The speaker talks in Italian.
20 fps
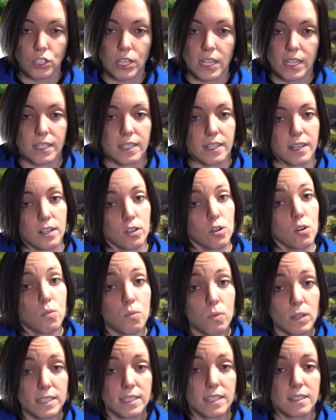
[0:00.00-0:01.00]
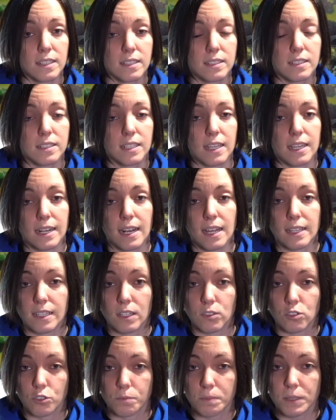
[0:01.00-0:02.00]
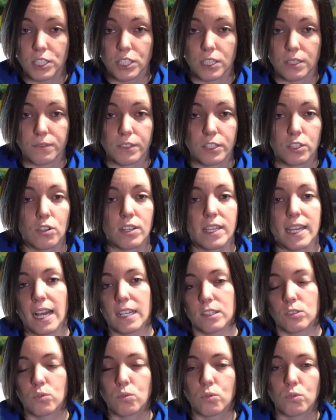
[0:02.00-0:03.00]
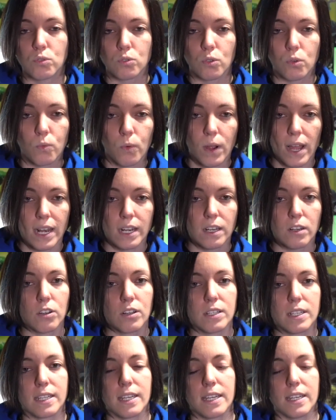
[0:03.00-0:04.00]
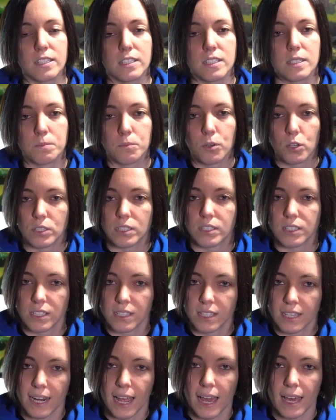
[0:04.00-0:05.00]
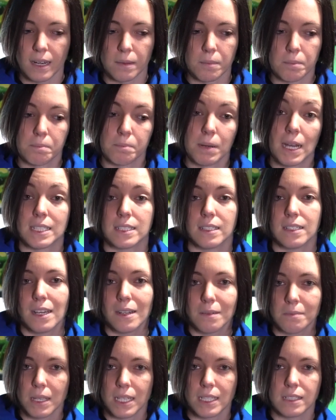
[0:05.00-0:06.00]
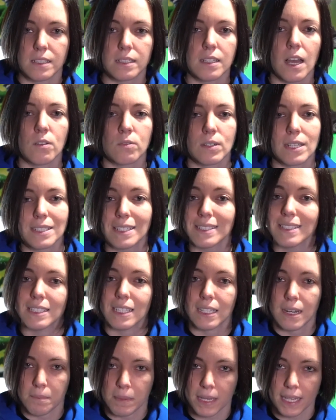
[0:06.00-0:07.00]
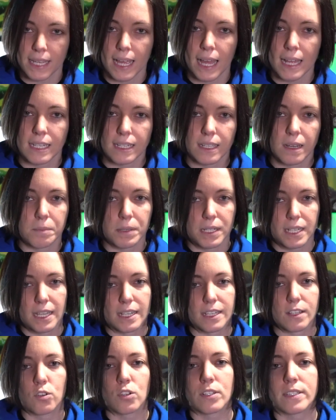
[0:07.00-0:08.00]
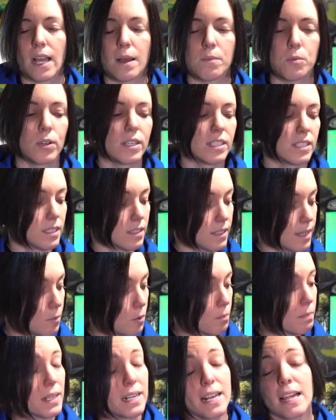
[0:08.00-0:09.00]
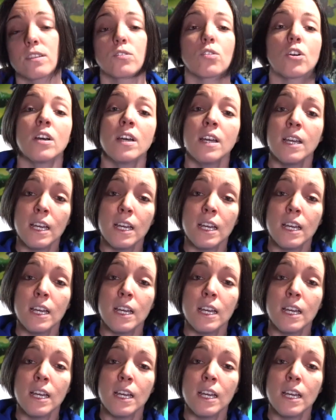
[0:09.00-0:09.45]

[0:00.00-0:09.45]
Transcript: genere, con questa tastiera nello specifico che ha tutto quello che si può desiderare basilarmente da una tastiera meccanica, perché ricordiamo che stiamo parlando